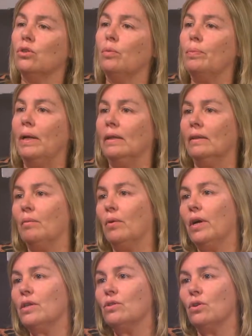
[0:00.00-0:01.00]
nos
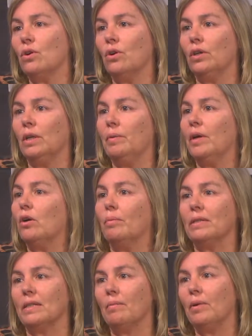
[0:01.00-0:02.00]
planteamos eso, ni bien
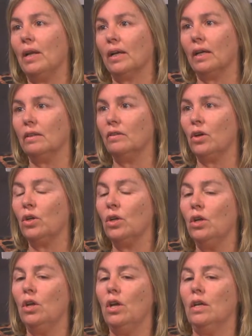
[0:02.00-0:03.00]
comenzamos la
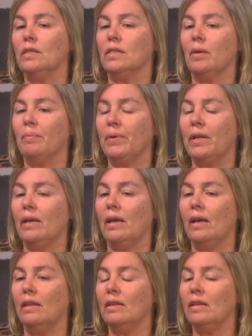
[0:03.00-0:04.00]
gestión,
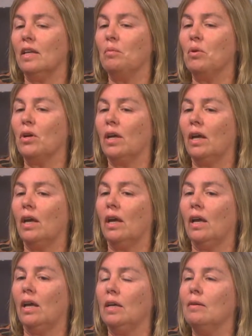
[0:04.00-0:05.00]
siempre dijimos
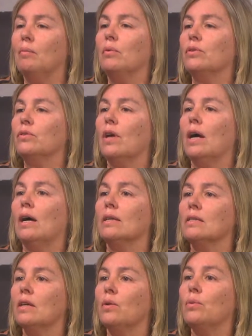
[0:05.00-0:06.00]
que íbamos a
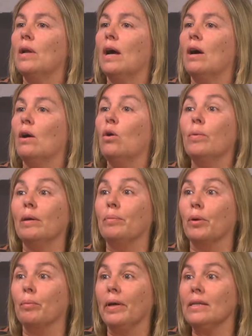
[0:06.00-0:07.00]
hacer un una obra
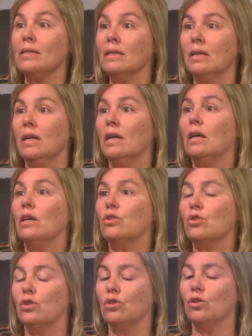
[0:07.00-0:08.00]
por mes, que
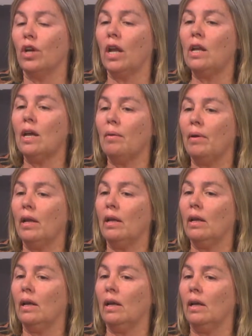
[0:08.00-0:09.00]
yo no quería ver
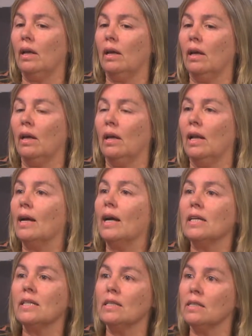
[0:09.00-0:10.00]
eh, eh, las
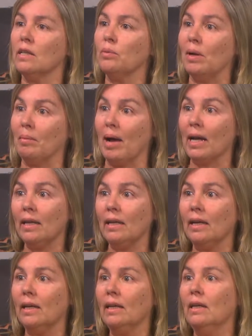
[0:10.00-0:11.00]
calles sin una
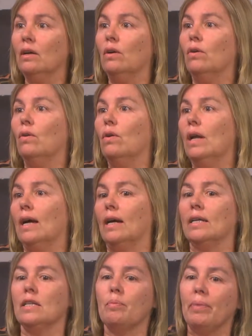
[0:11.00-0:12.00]
máquina o las
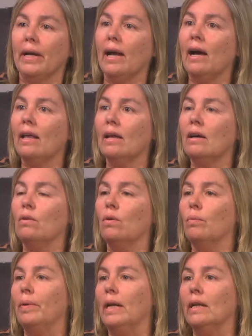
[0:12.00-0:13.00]
calles paradas
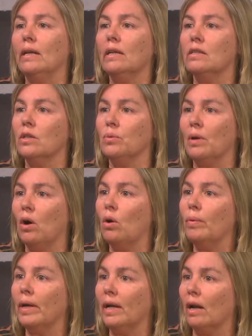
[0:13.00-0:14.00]
o Pellegrini sin
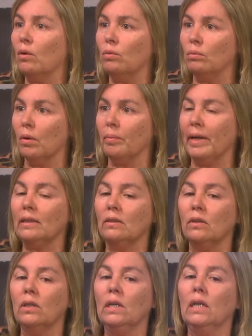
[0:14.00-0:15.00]
una obra en algún
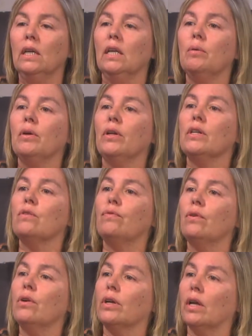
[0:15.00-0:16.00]
momento. Y bueno, eso
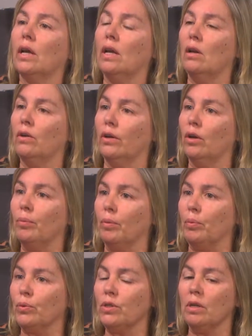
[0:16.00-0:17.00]
fue lo que, lo que nos
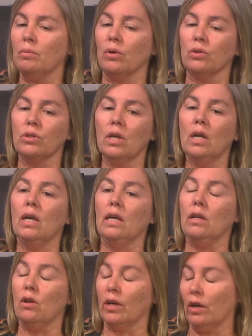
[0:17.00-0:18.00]
propusimos
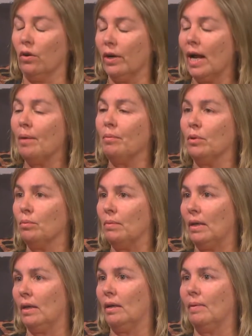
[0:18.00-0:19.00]
y lo que logramos
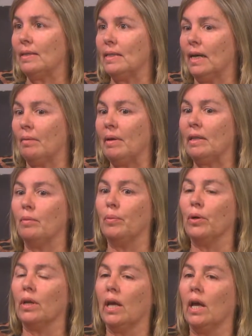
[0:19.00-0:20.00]
eh, básicamente,
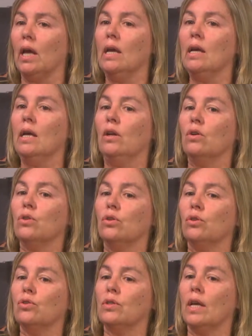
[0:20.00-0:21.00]
porque
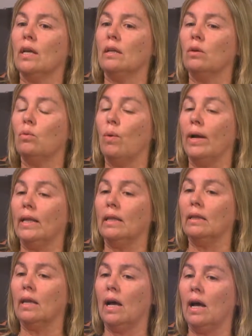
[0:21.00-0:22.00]
nosotros en
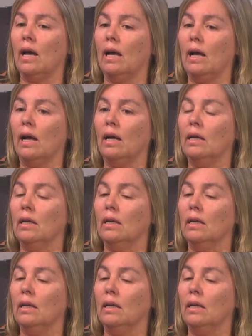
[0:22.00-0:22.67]
44